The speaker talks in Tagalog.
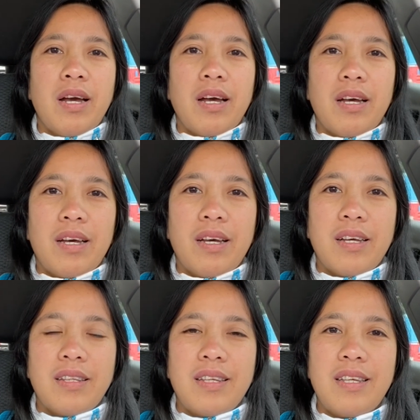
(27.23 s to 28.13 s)

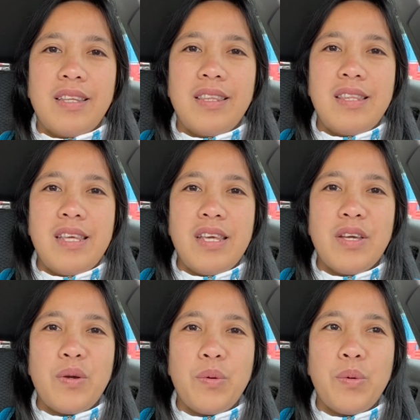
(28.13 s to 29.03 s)
at hindi
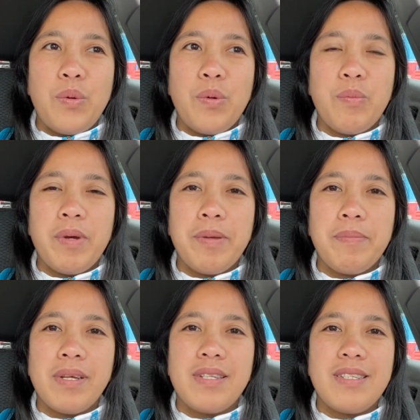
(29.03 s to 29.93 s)
ko
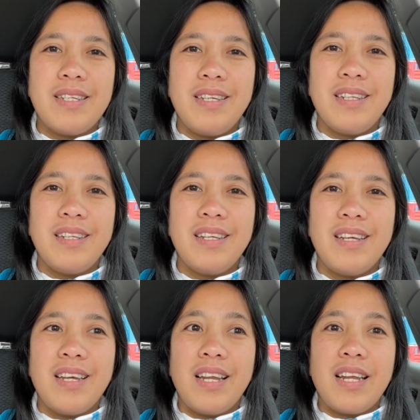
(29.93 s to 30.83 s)
ma-imagine
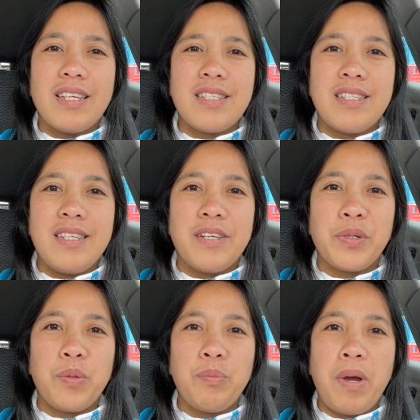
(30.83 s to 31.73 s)
last
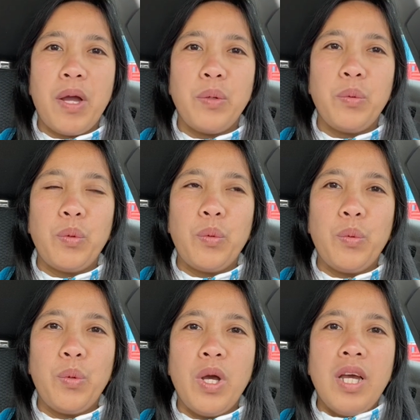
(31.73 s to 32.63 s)
year kung paano
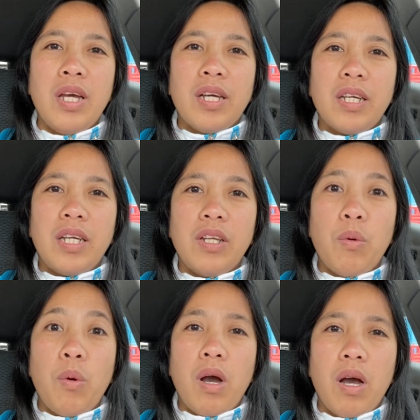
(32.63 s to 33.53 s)
ko
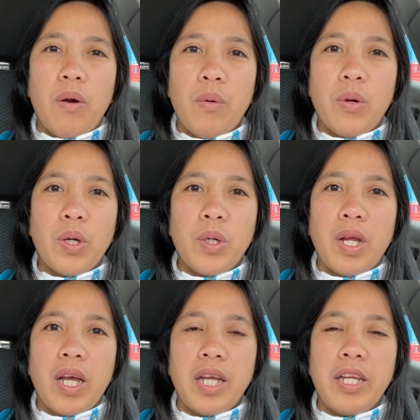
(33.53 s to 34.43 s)
ginawa or
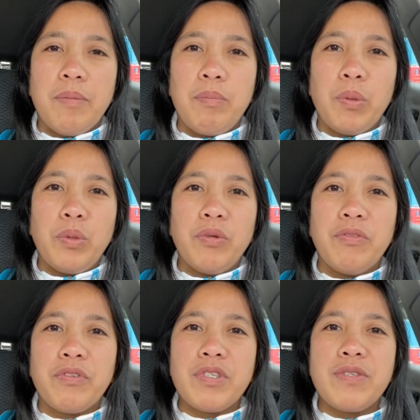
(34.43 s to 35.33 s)
uh, in-upload yung
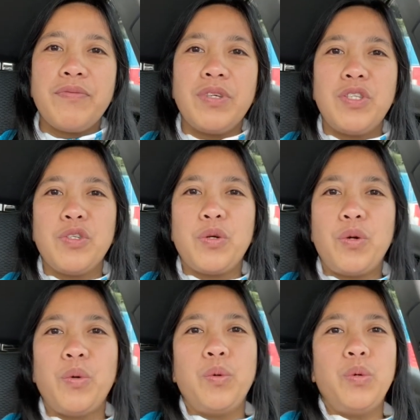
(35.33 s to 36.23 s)
first video
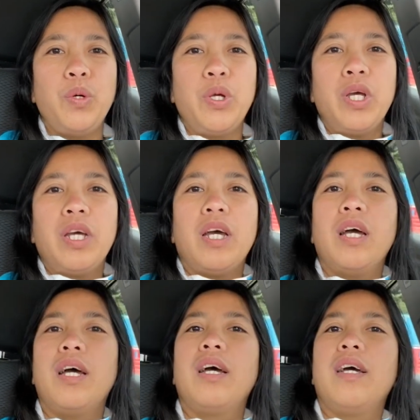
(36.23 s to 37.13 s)
ko
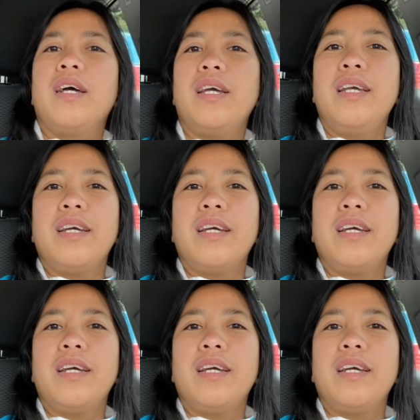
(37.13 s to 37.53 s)
uh, kaya